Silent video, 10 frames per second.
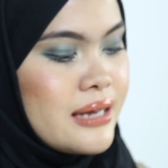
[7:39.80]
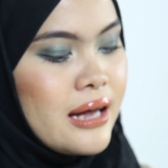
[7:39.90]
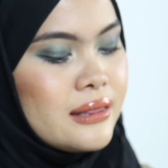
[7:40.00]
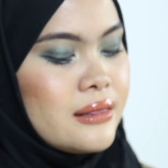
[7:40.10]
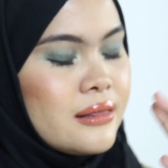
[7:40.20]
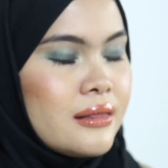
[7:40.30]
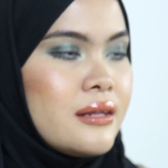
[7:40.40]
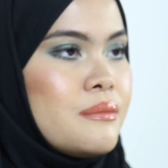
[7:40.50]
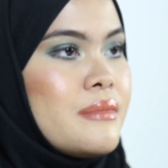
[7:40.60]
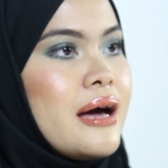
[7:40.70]
saat
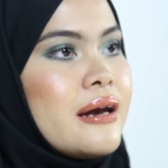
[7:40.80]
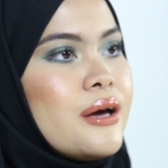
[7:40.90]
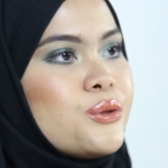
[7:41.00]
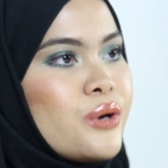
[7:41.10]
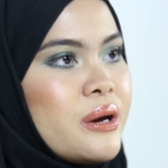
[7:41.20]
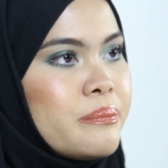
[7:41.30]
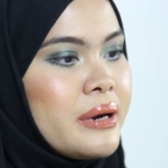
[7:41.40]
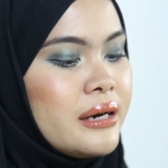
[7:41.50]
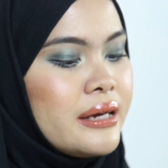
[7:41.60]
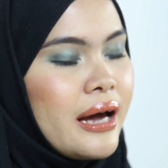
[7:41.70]
bahannya itu
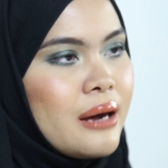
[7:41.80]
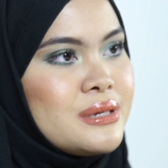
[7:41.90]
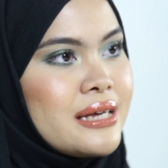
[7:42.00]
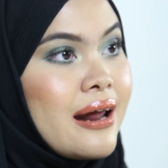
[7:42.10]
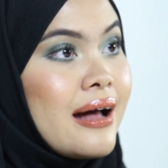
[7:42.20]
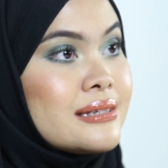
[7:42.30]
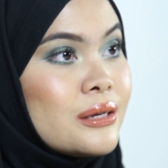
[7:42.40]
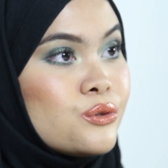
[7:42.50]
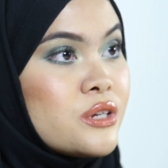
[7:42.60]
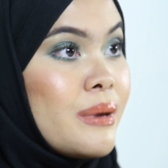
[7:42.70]
nempel dia kayak bisa nahan
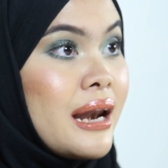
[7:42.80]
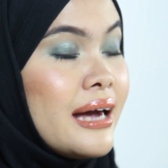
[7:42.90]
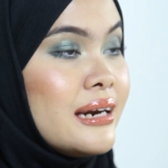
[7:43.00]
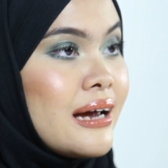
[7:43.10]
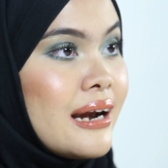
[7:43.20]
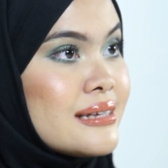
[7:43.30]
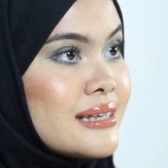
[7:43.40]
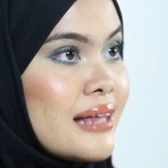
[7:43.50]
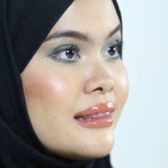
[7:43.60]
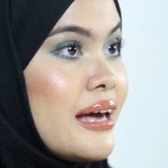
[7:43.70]
satu sama lain karena
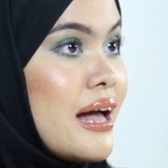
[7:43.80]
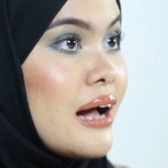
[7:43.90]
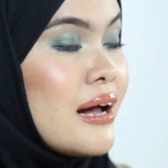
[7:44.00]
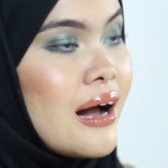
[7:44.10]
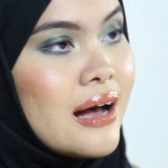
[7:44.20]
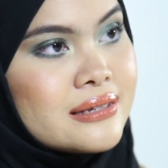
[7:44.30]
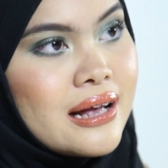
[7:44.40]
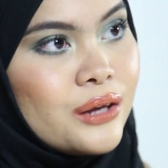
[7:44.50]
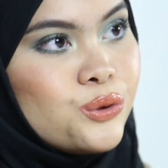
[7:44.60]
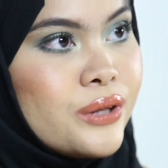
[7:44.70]
seratnya agak kasar
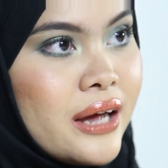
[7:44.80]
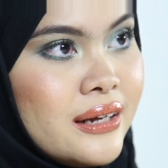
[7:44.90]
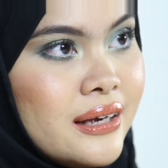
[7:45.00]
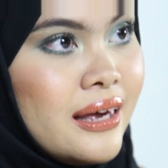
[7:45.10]
itu tadi